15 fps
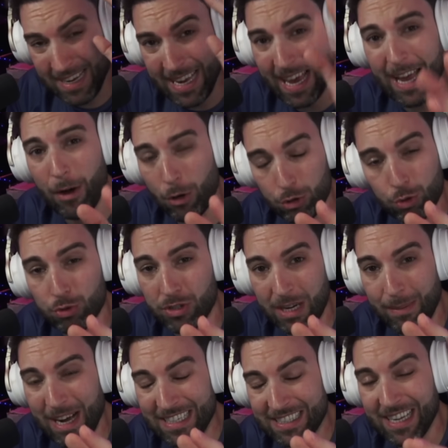que os
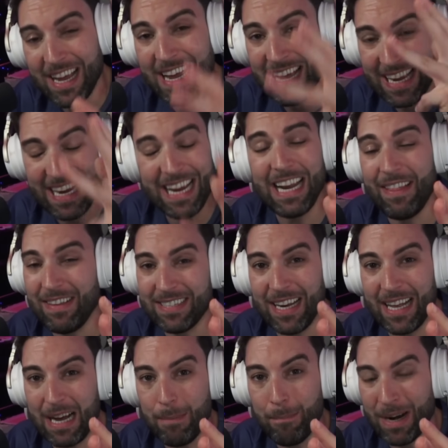suscribáis y le deis a la
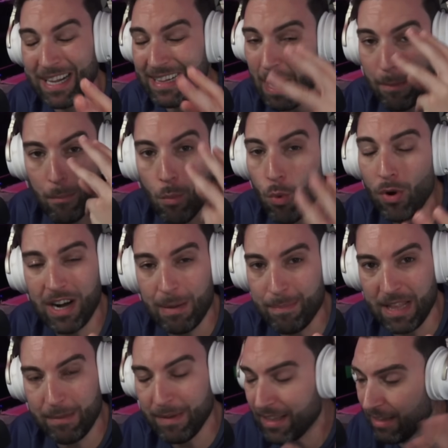campanita muy
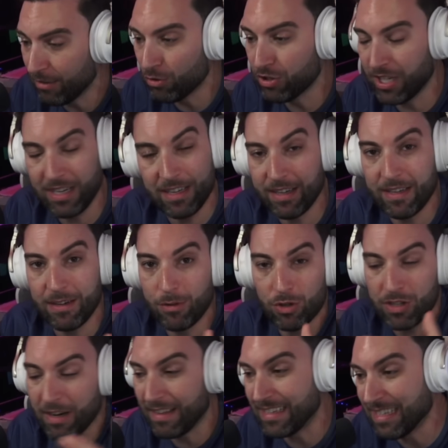rápidamente, no, se, no
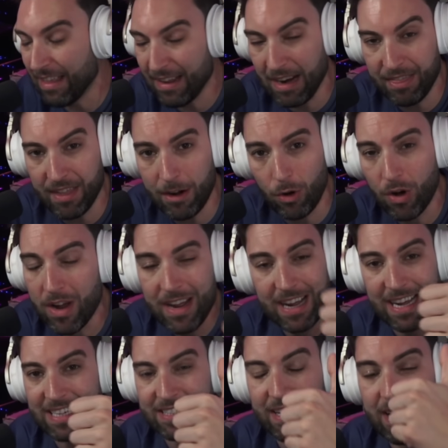tardéis nada en hacerlo.
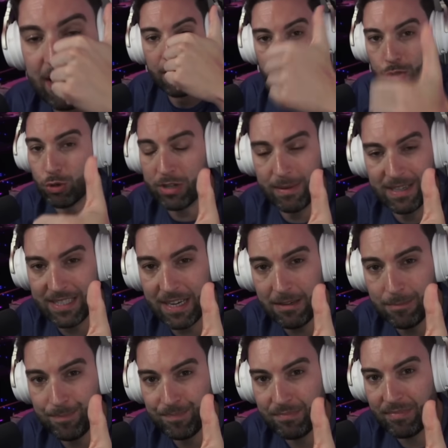Es suscribirse,
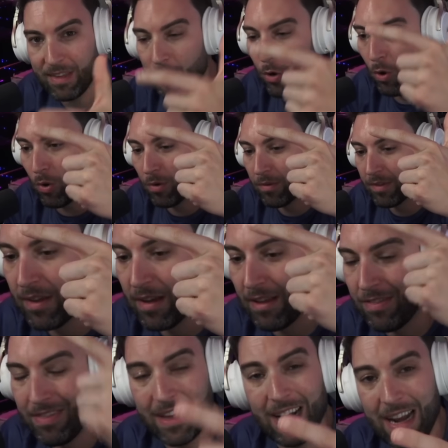luego
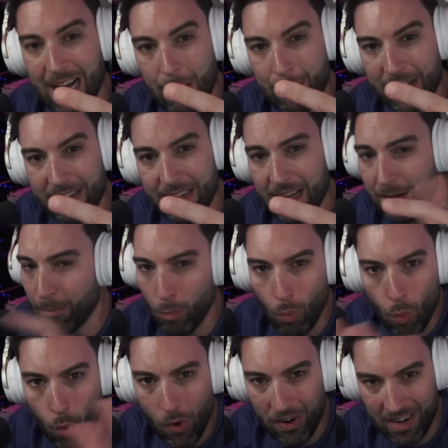dar la campanita
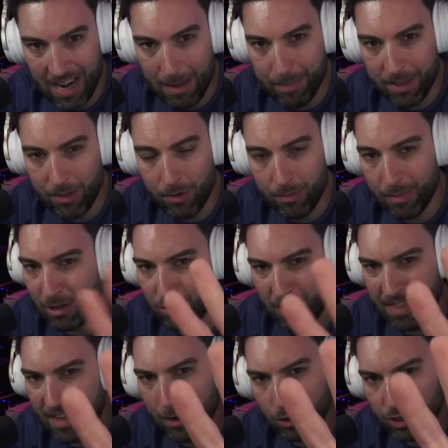muy rápido, menos de
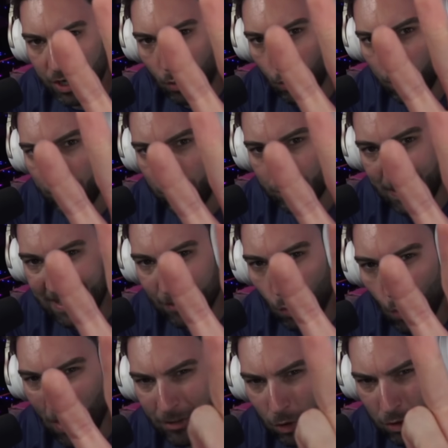5 segundos, ¿vale?
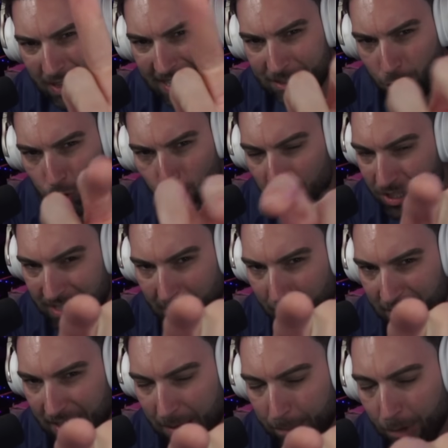4, 3, 2, 1, se acaba el
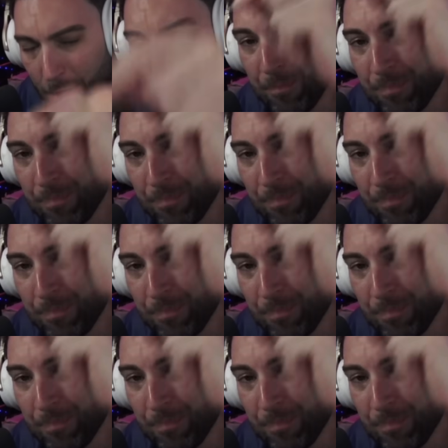tiempo.